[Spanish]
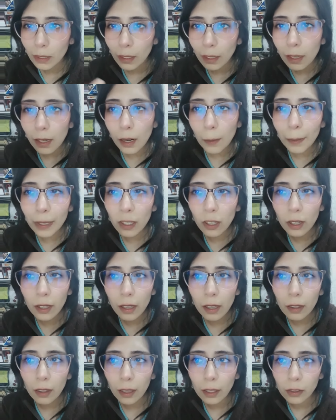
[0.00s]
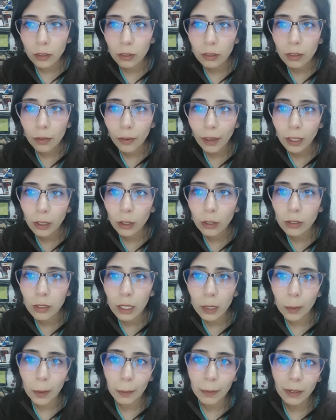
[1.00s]
Y la mayoría de estos efectos
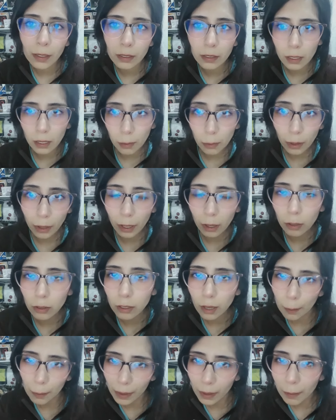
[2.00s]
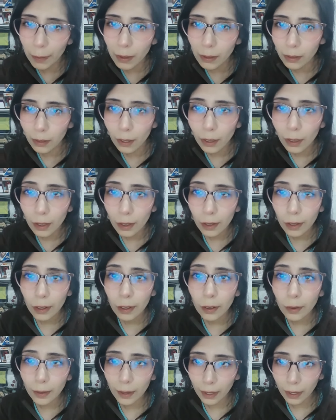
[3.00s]
les permite ser invocados rápidamente.
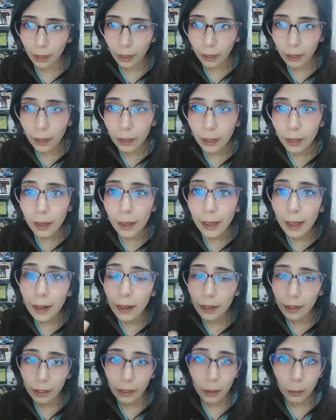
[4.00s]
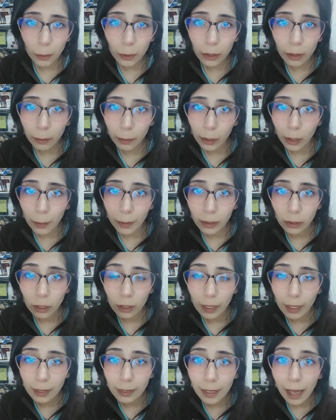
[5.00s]
Ok, el arquetipo, como lo
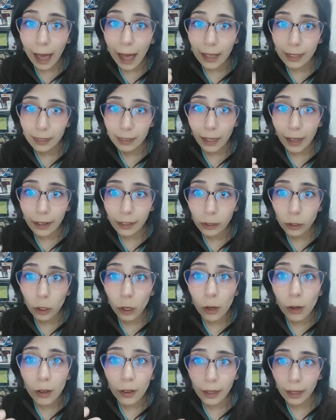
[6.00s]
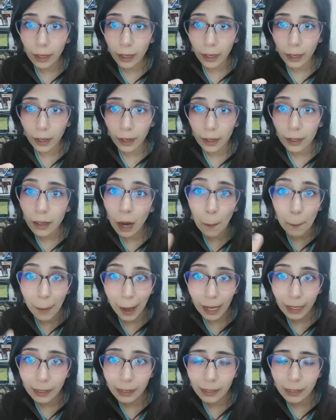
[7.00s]
mencioné, es asalto eh,
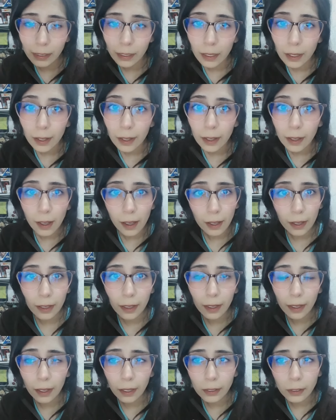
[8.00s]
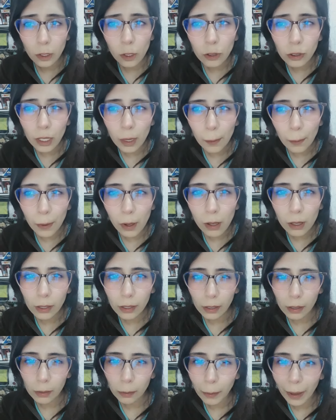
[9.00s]
rapaz. Eh, son tipo
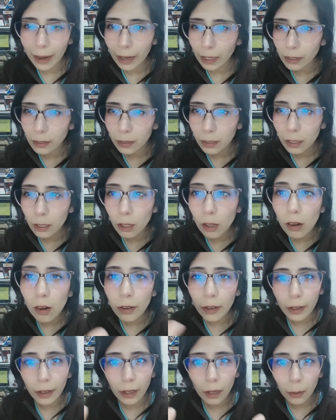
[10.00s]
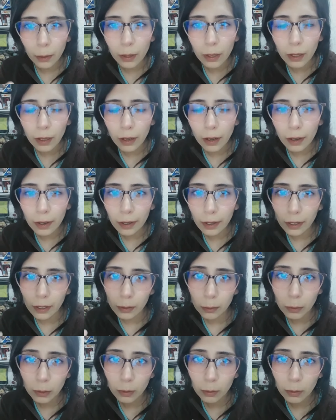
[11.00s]
parecido a lo que acabo de leer,
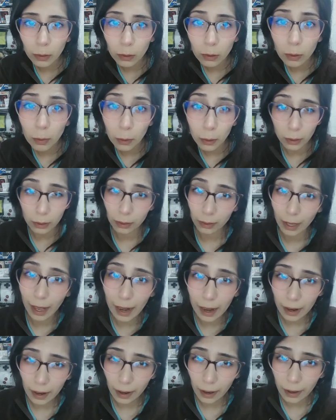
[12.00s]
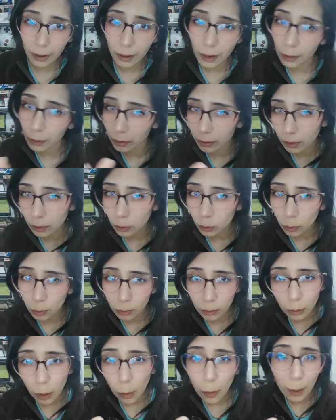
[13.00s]
es más o menos como los ala negra, algo así,
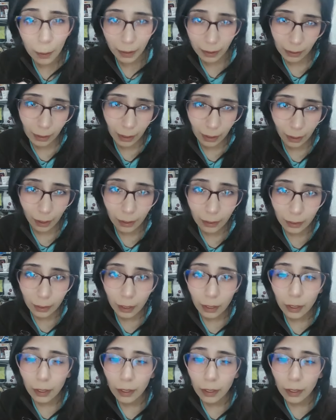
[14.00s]
son como avesitas.